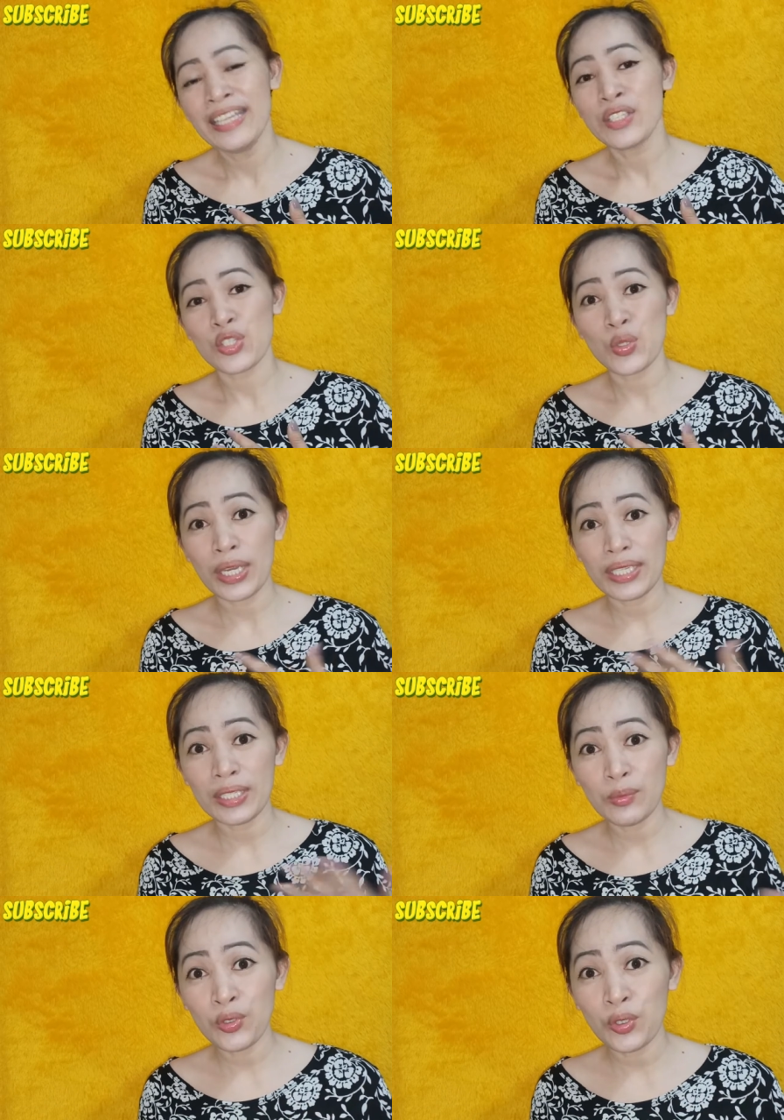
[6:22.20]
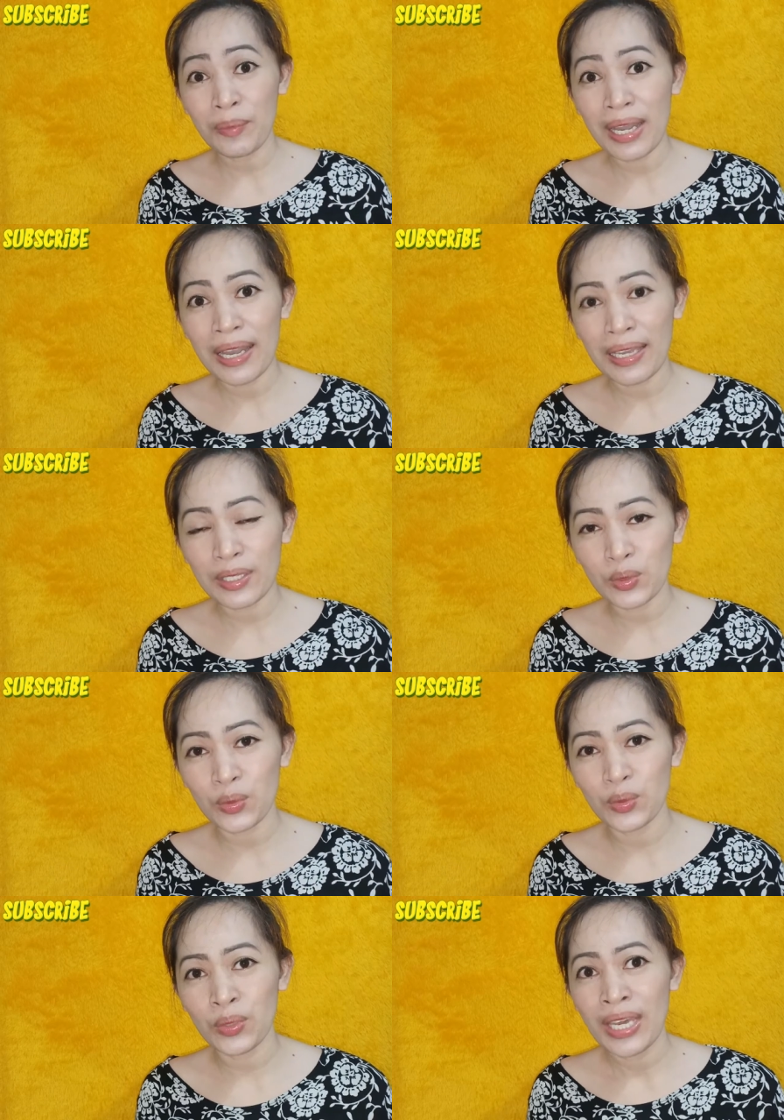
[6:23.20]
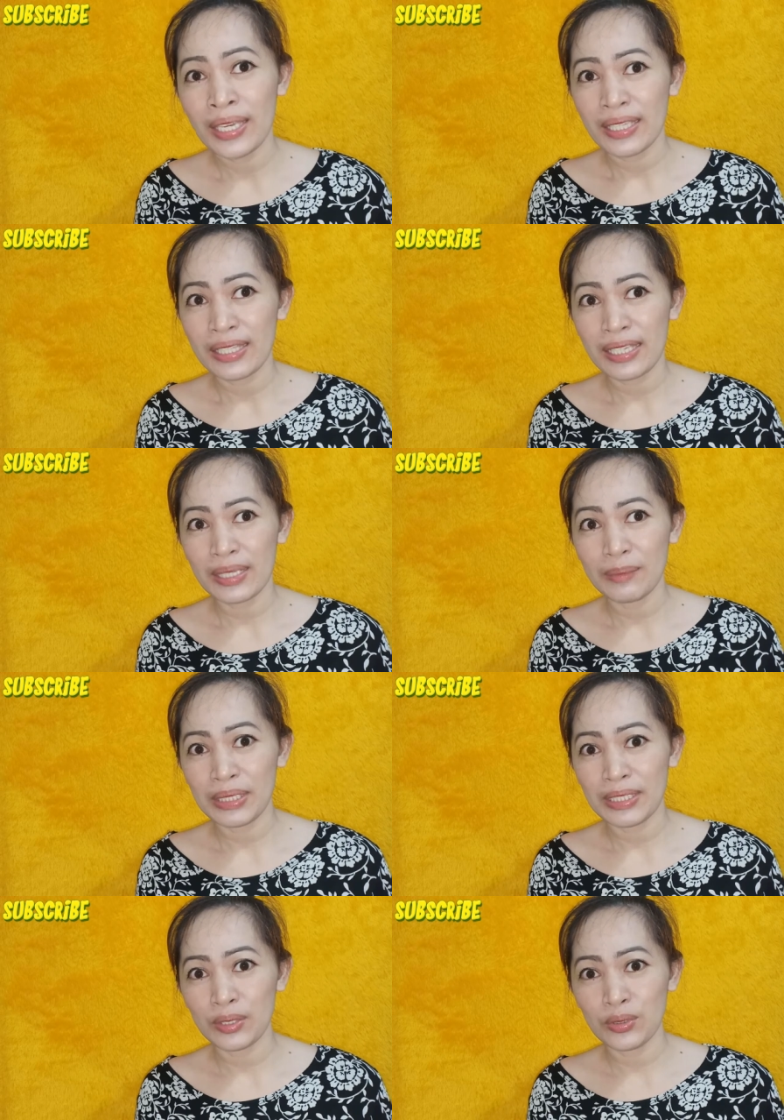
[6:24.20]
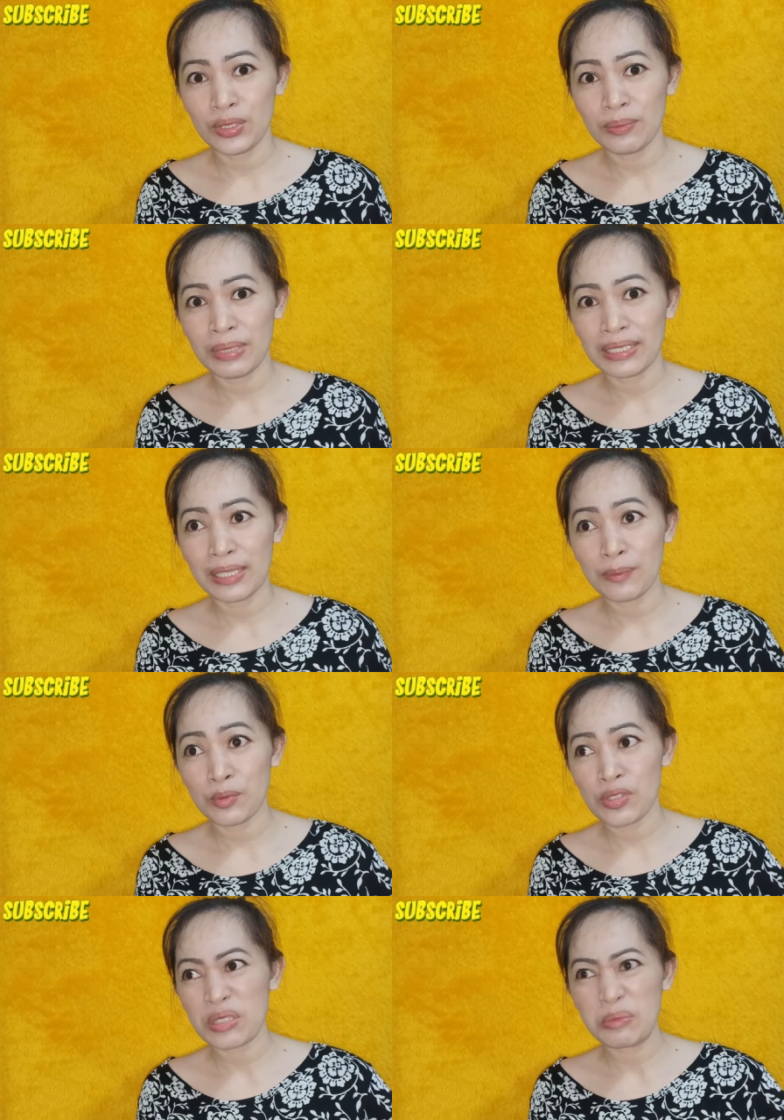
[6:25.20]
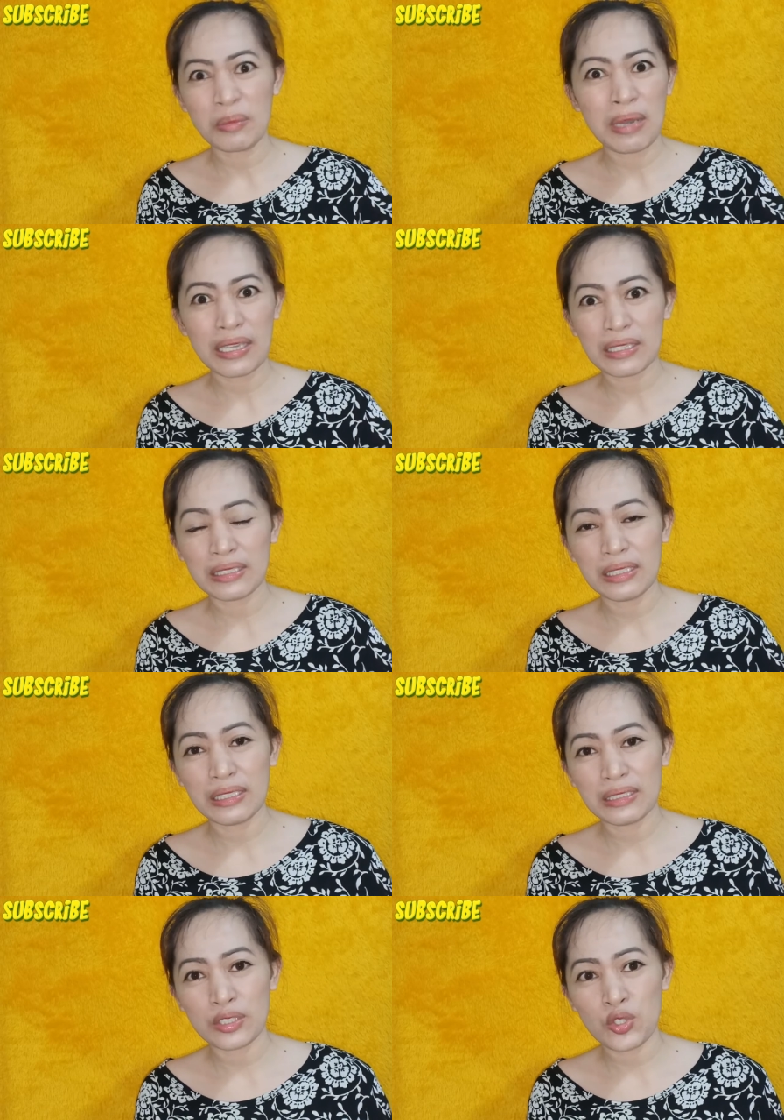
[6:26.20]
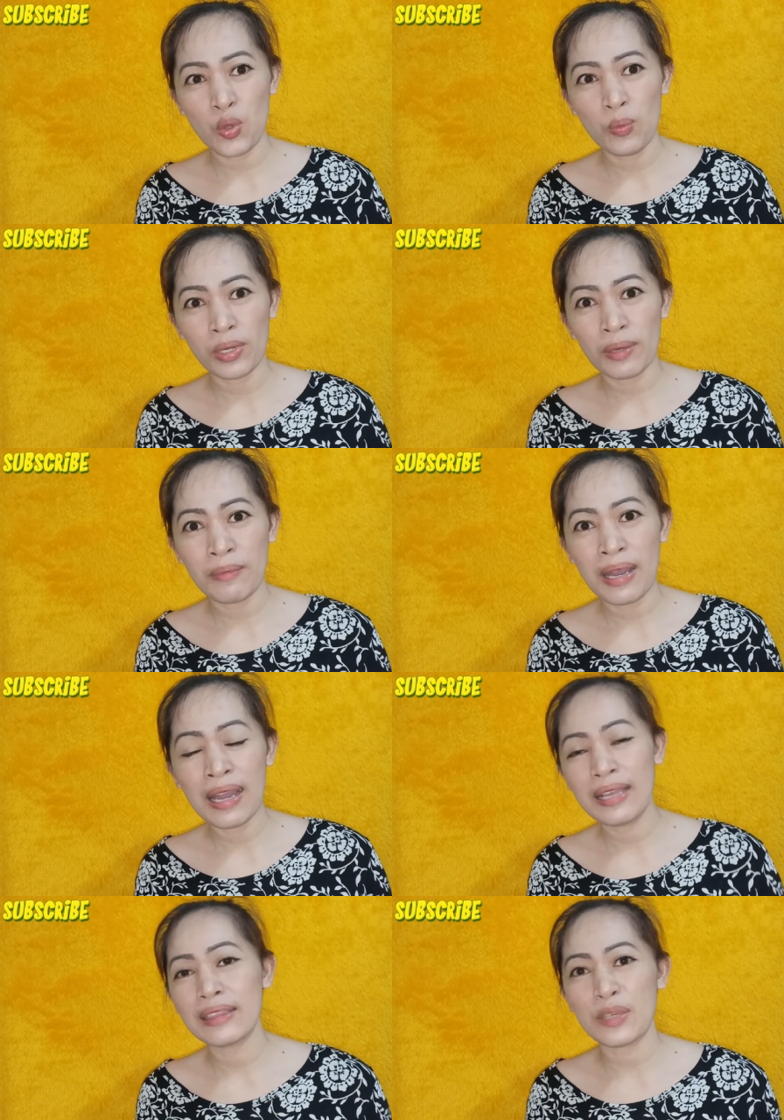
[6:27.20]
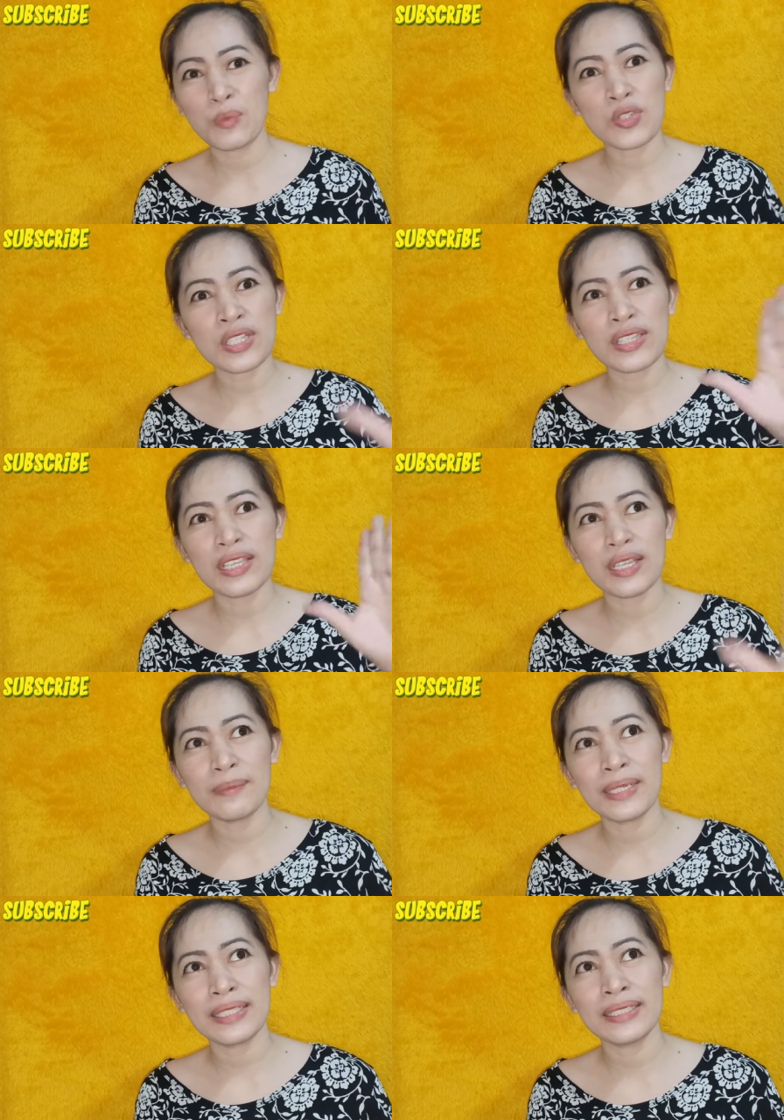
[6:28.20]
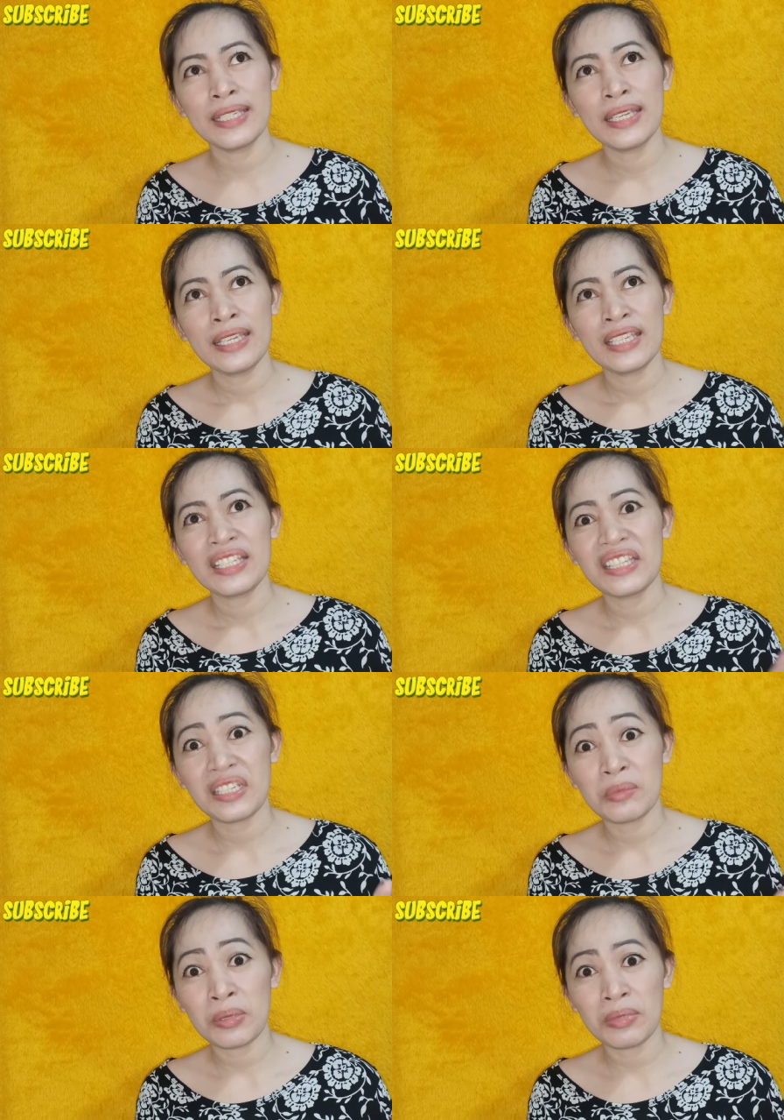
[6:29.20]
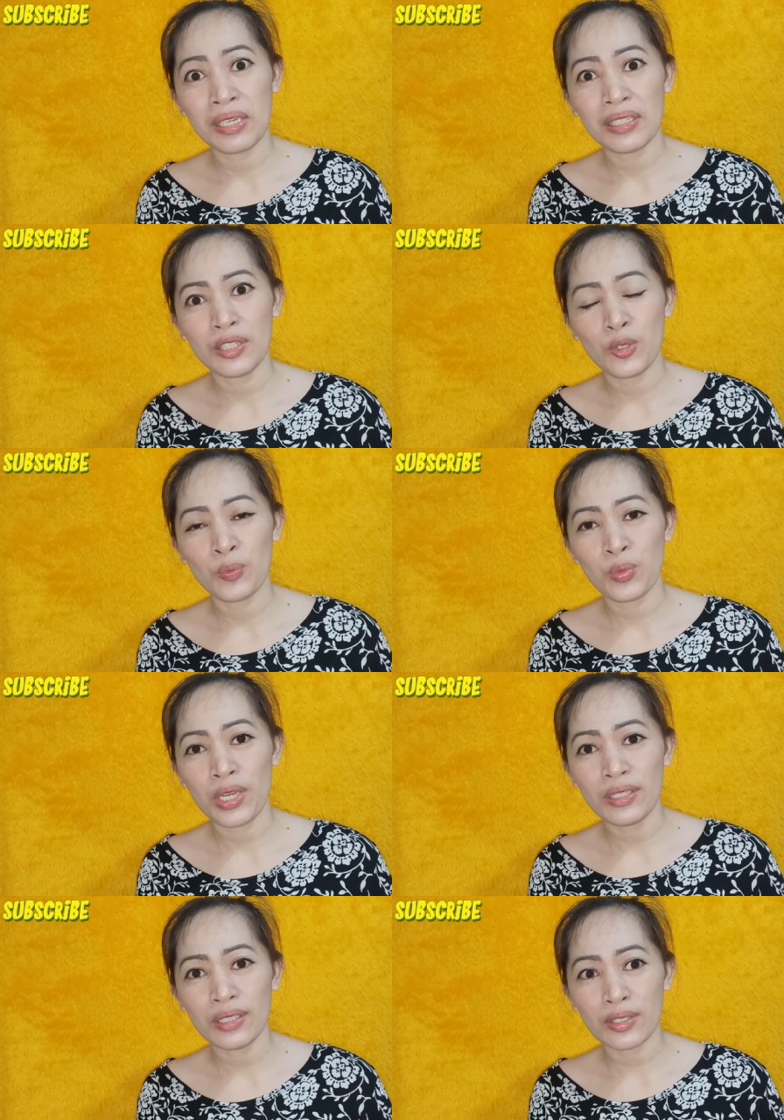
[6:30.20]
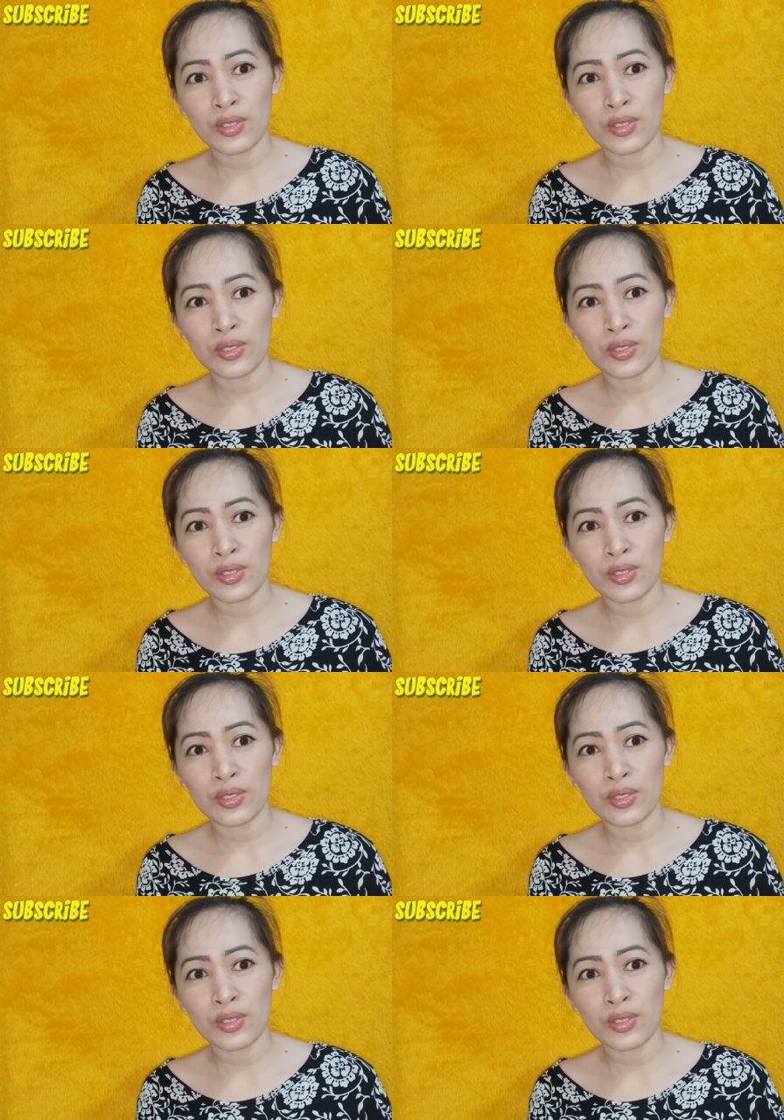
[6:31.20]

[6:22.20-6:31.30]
So, anin mo yung mahal kung hindi naman ano, 'di ba Tapos, nagbabayad ka lang ng sobrang mahal, tapos hindi naman, hindi naman maganda yung product.